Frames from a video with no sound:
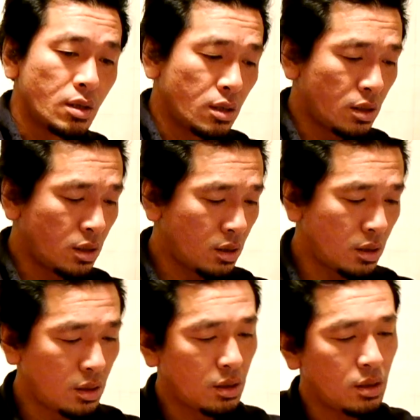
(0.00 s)

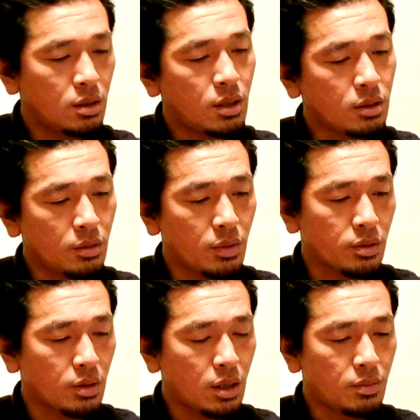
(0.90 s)
えー、なってます
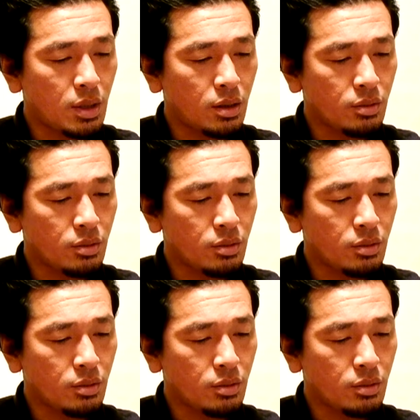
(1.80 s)
が、まあ、